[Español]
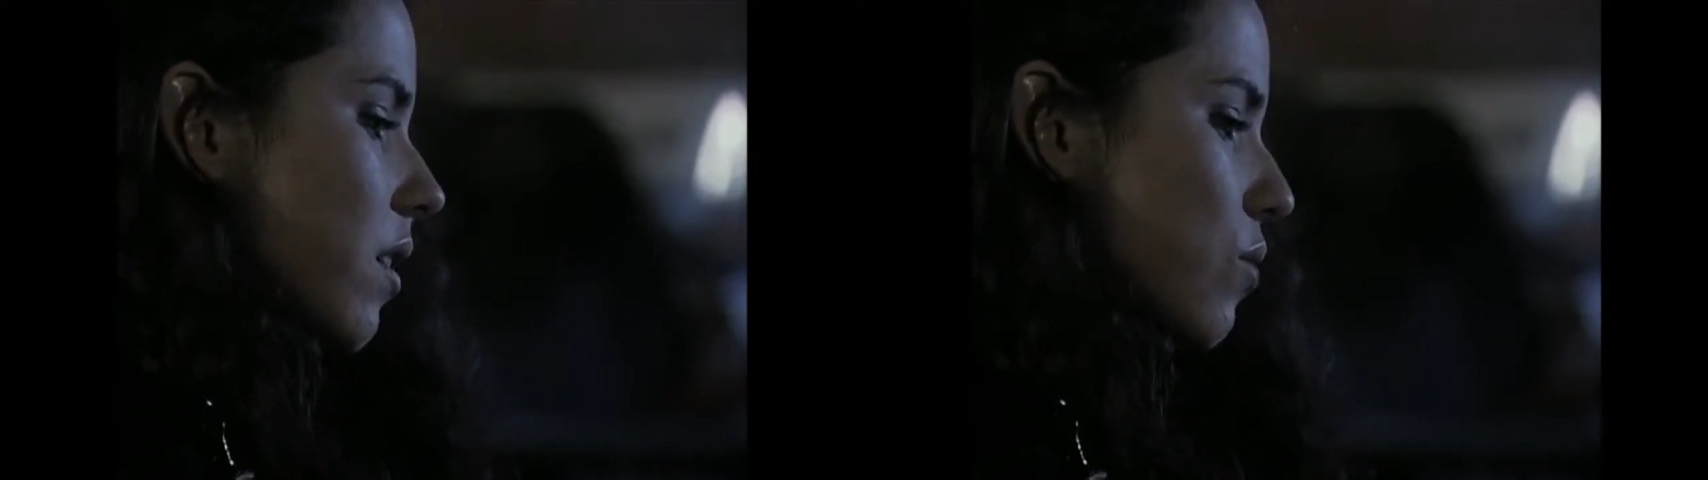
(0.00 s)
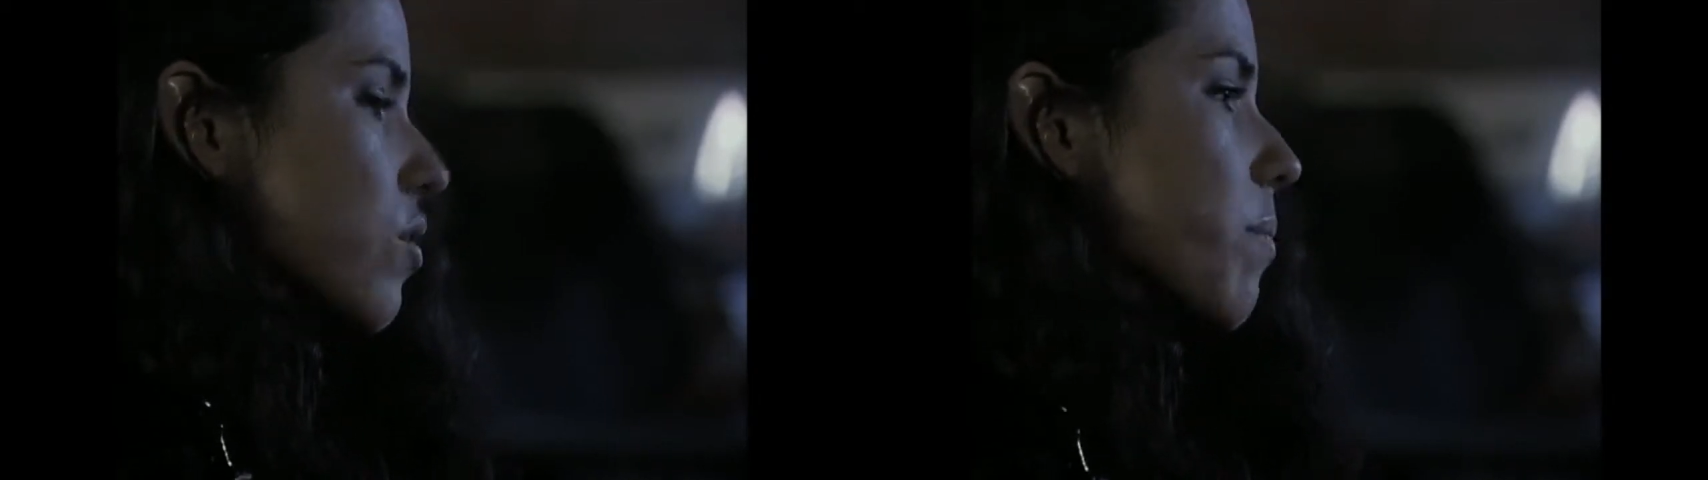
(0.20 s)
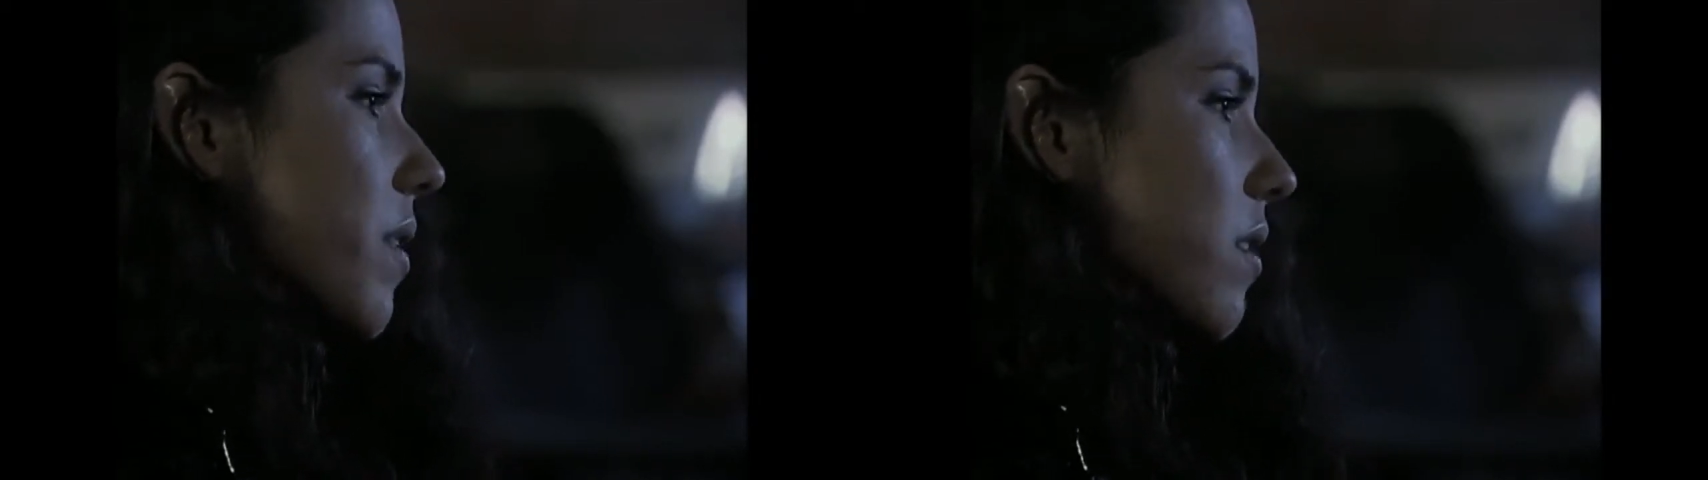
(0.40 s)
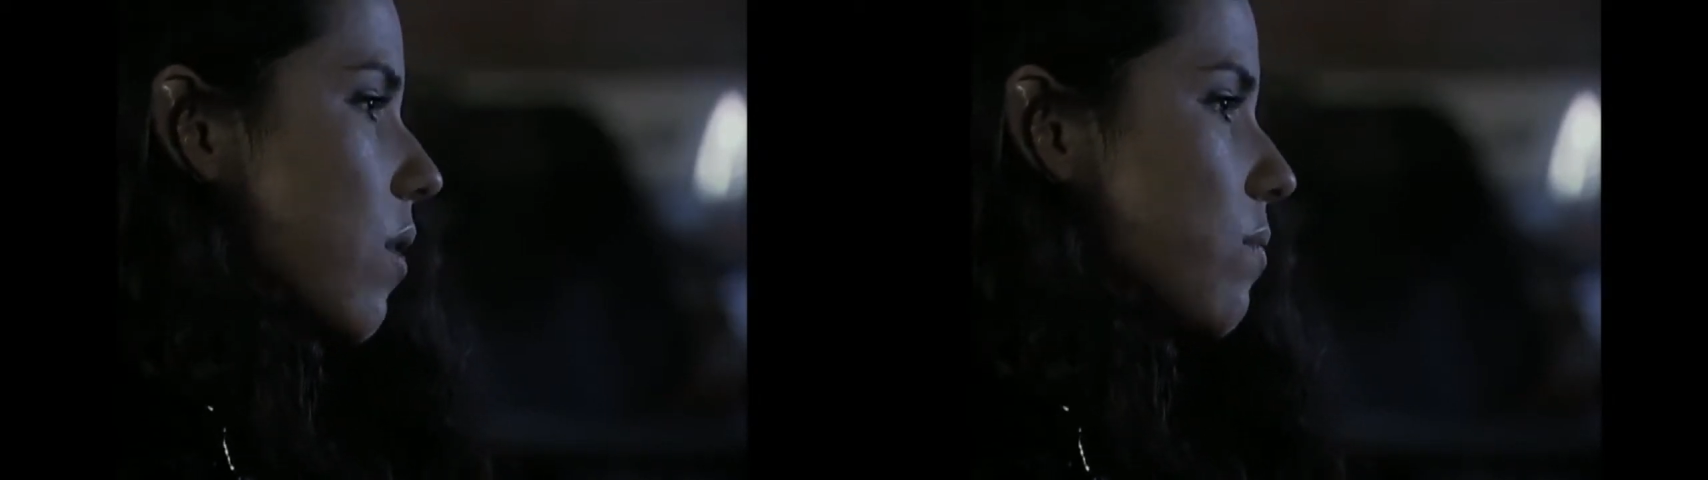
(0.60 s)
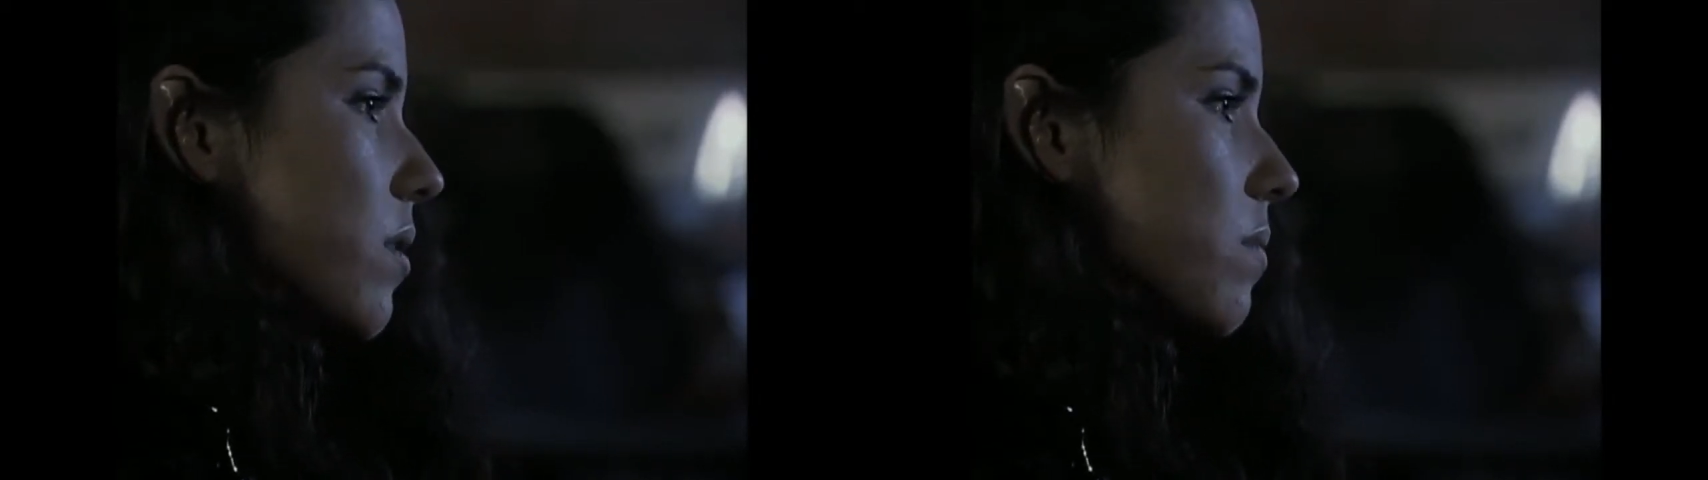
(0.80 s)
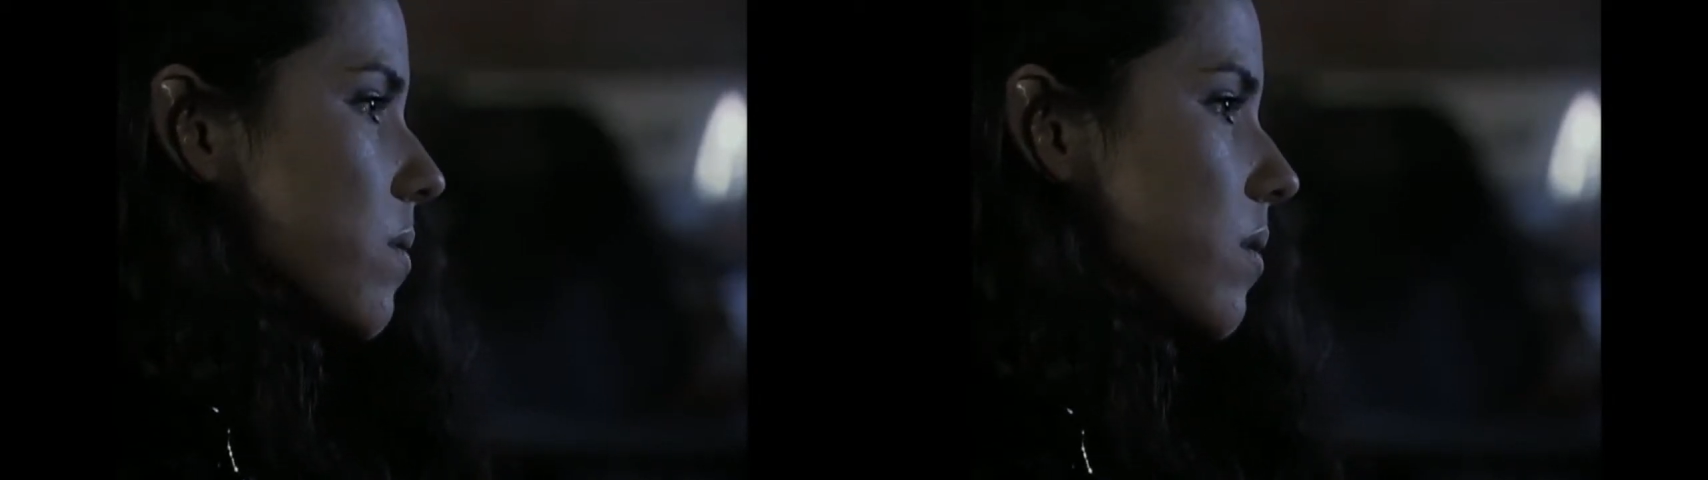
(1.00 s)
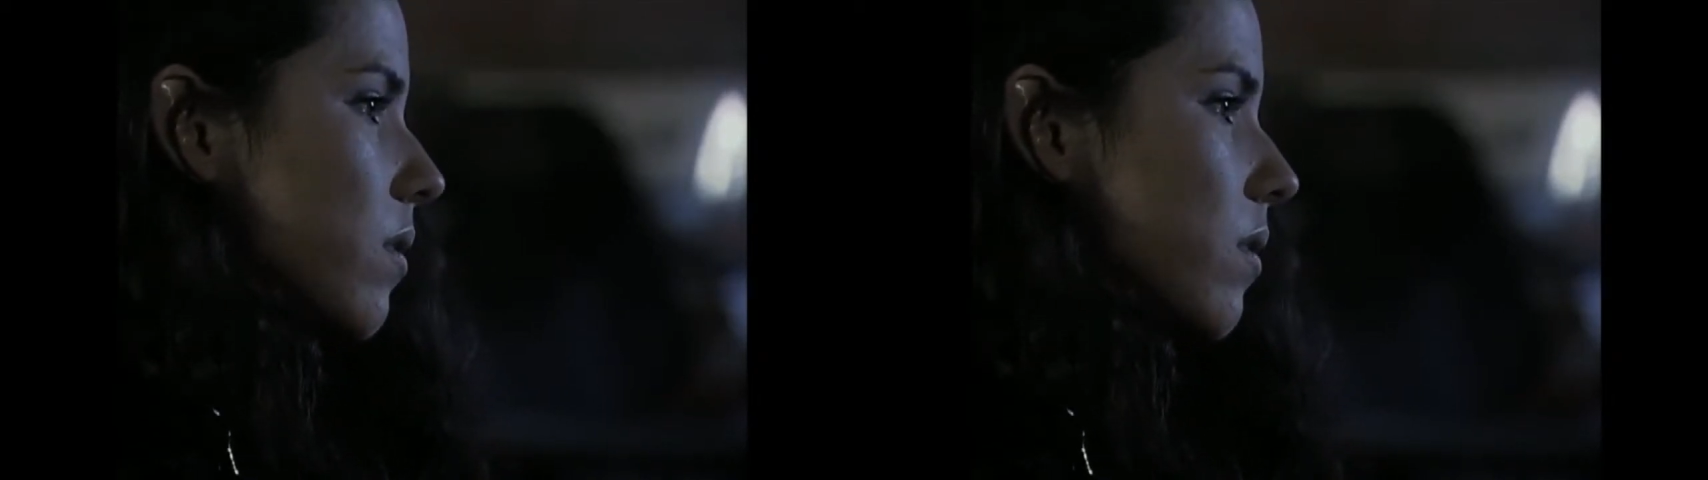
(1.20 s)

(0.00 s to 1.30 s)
si usted piensa lo mismo.